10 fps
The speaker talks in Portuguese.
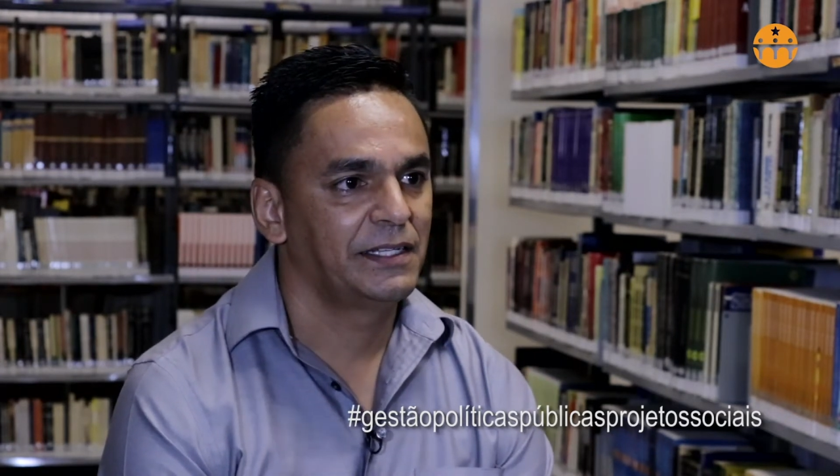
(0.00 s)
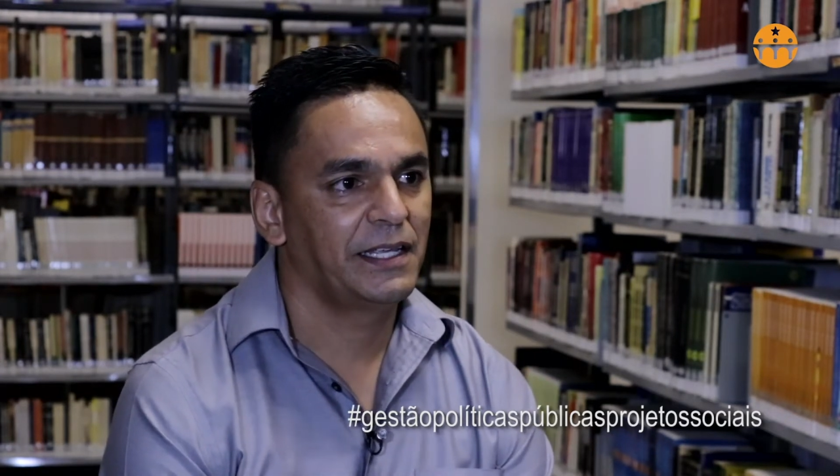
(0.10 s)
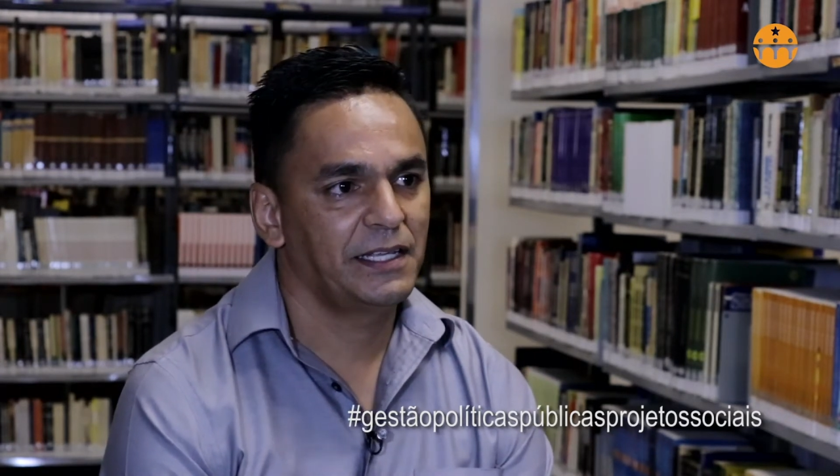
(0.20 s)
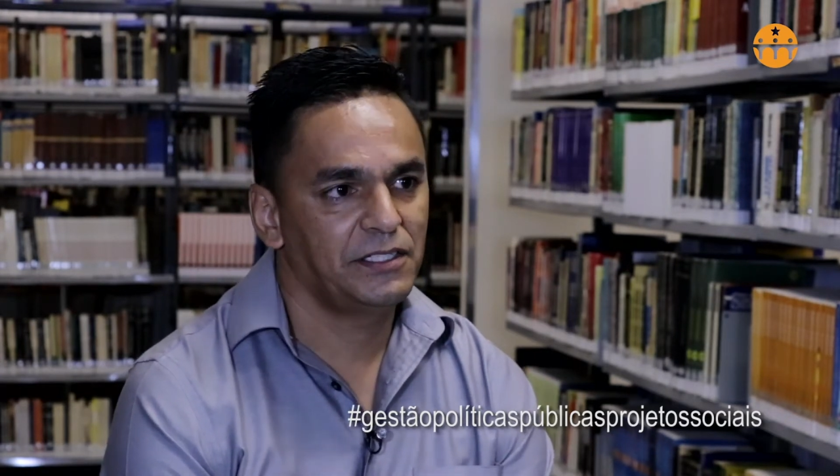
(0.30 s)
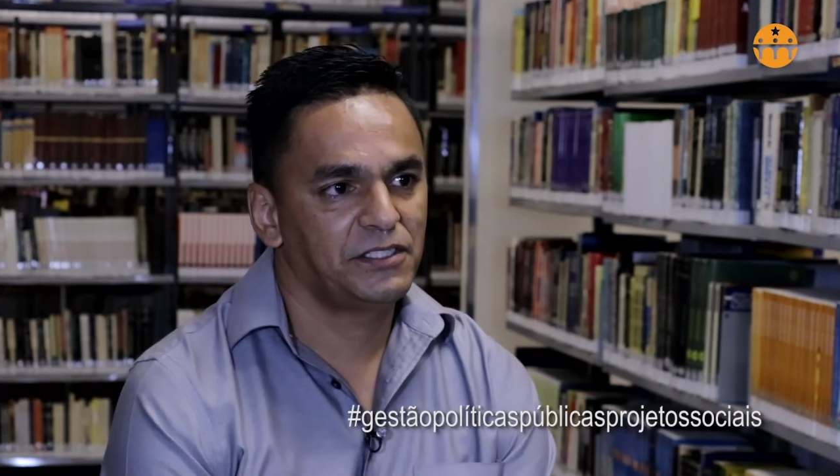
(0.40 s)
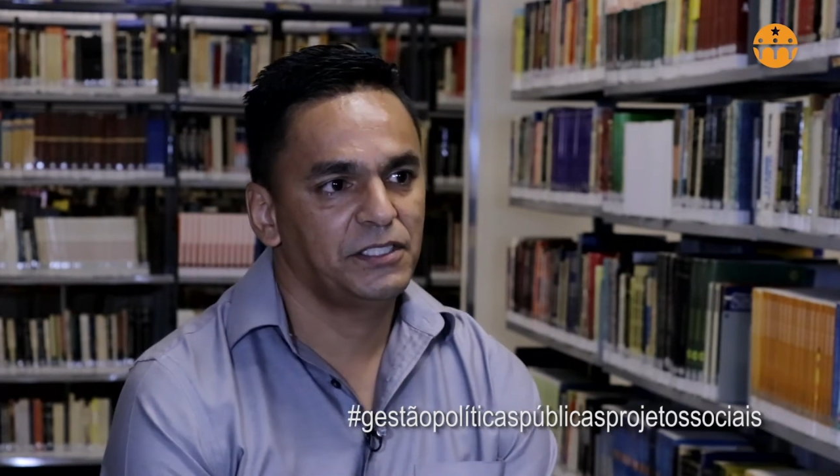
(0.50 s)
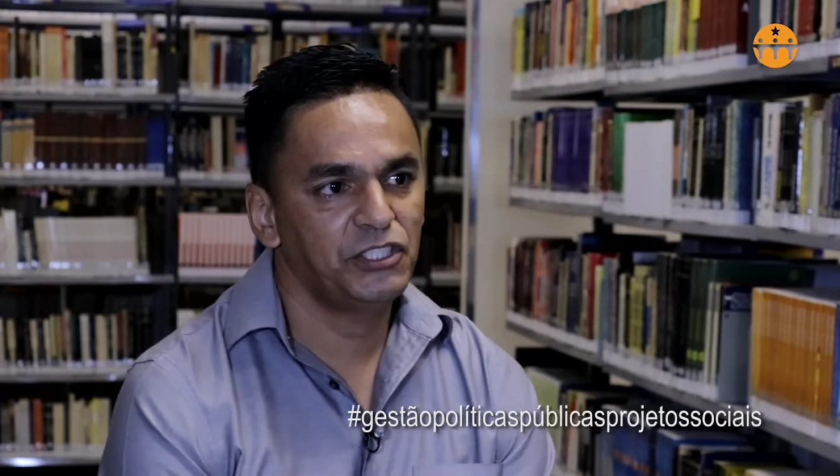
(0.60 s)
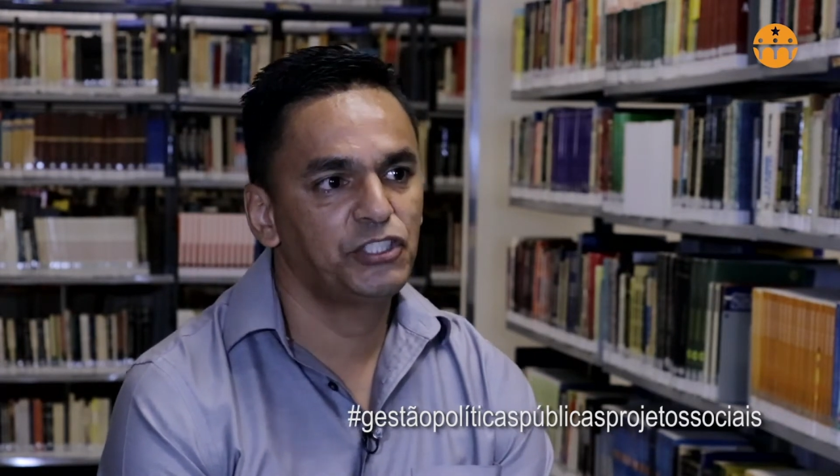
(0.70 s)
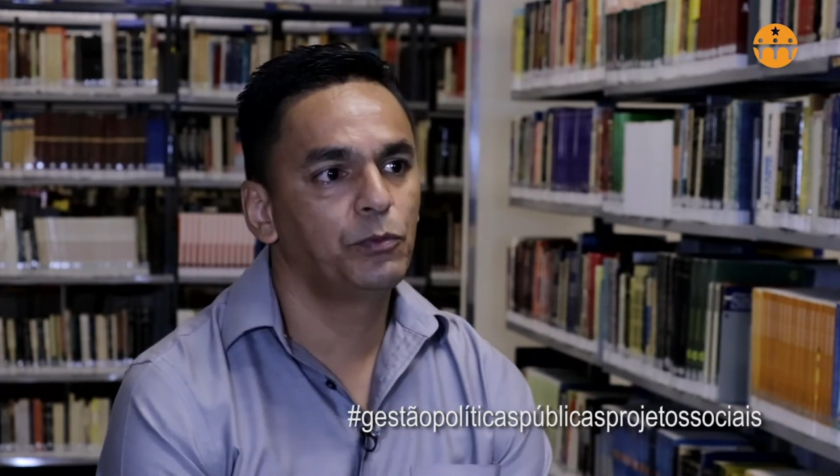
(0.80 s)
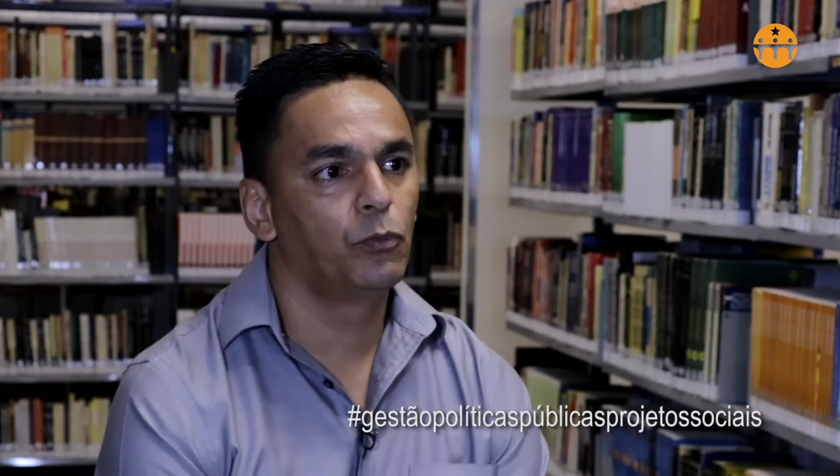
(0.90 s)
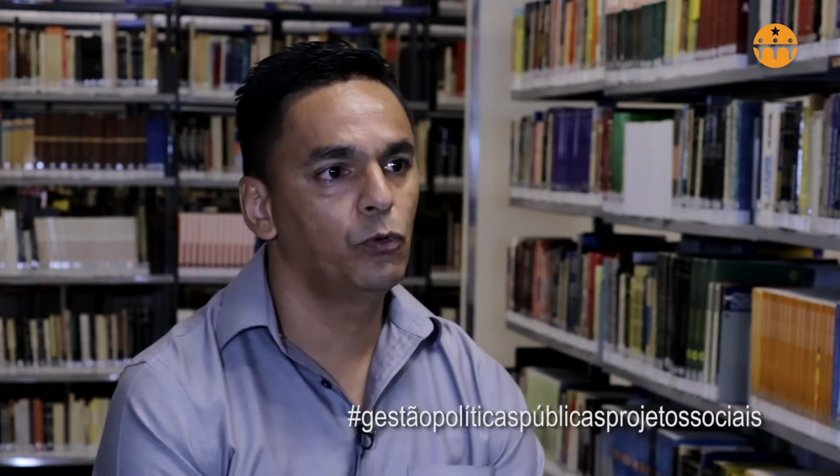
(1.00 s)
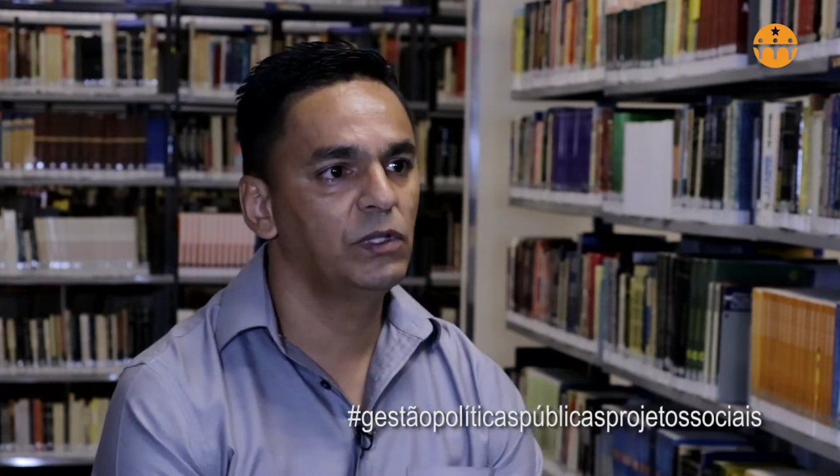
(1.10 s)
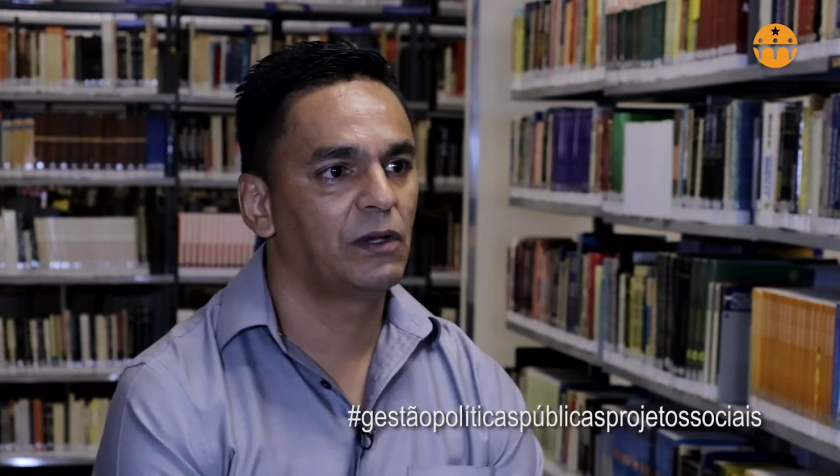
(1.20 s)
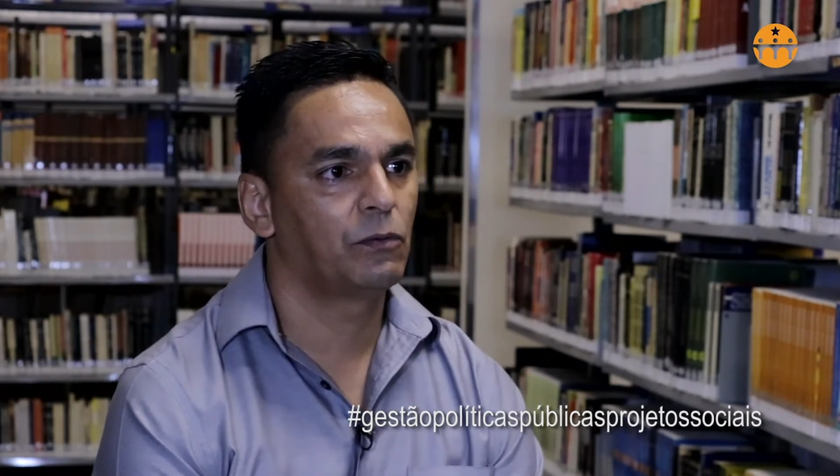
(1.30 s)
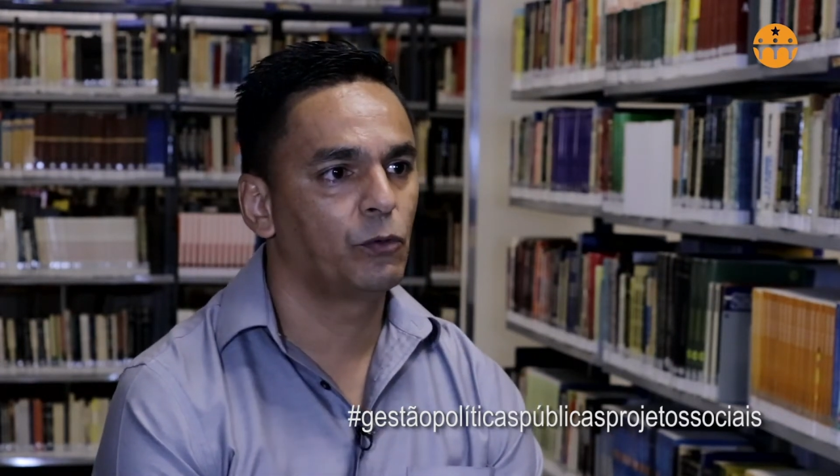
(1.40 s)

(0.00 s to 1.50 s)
né, eles estimulam